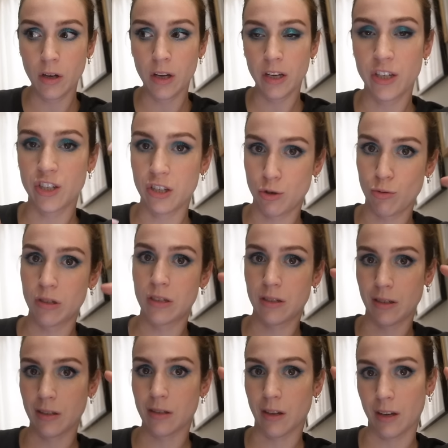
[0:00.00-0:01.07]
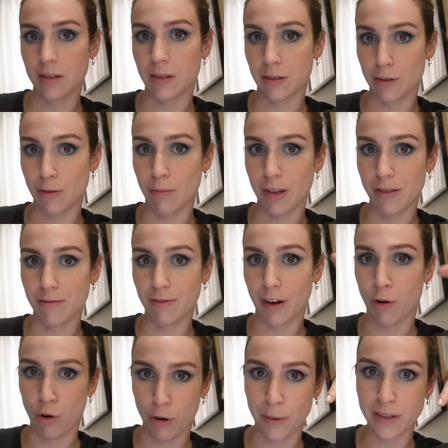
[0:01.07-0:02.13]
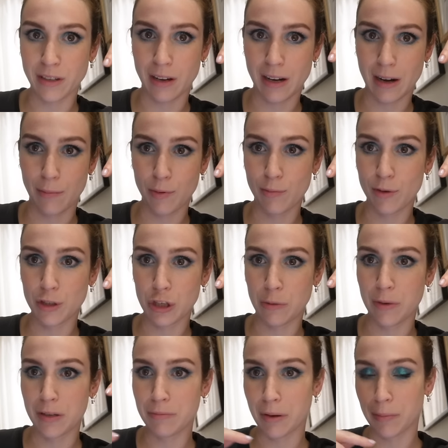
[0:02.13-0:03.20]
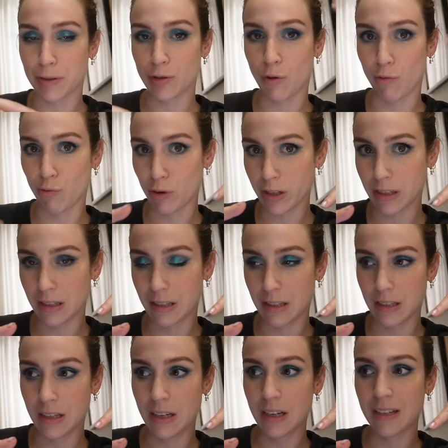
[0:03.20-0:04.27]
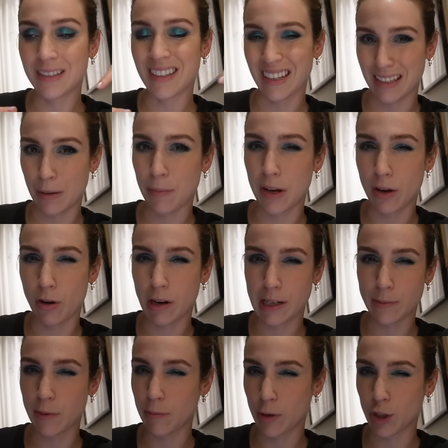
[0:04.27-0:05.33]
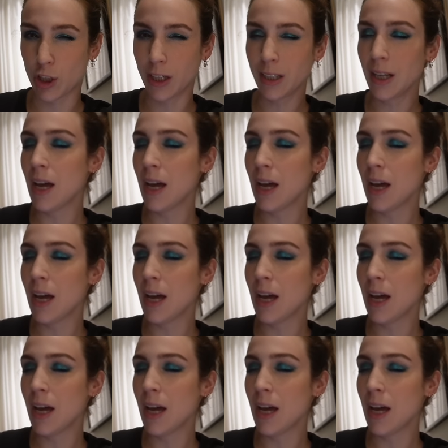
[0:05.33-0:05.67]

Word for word: Et j'ai choisi que ça serait cette semaine. Fait qu'on commence avec la pas bonne semaine, puis après ça, on voit si ça s'améliore la semaine prochaine.